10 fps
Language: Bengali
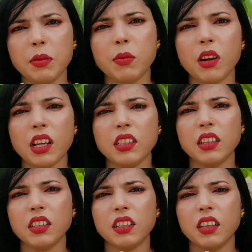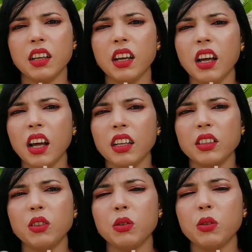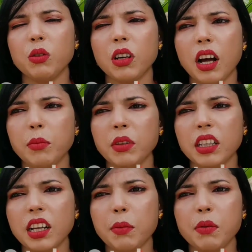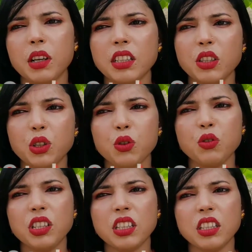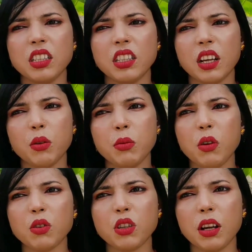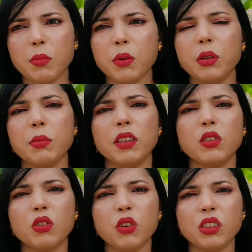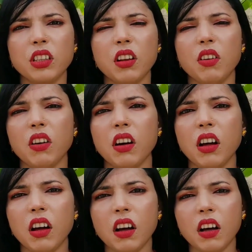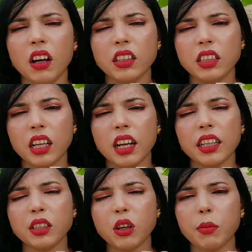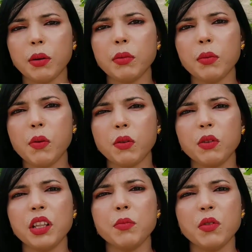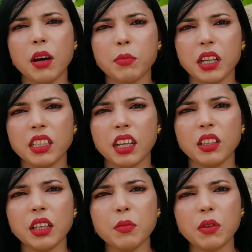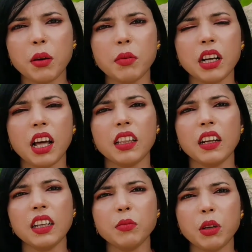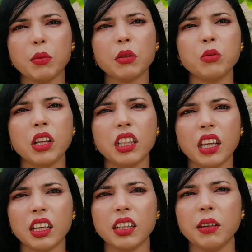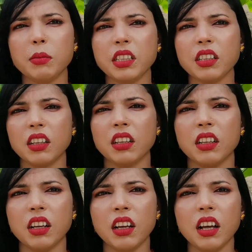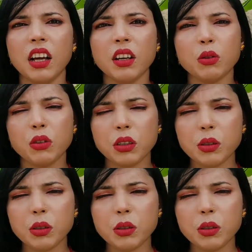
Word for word: ভাই বলা আছে আমি একটা আপুর কাছে সবজি সে বলে অসহায় প্রতিবেদন করছিল সে নাকি সবাই বলে ফোন করে ইমু নাম্বার চায় তো ইমু নাম্বার না থাকলে ইমু নাম্বার কোথা থেকে দেবে সে ওই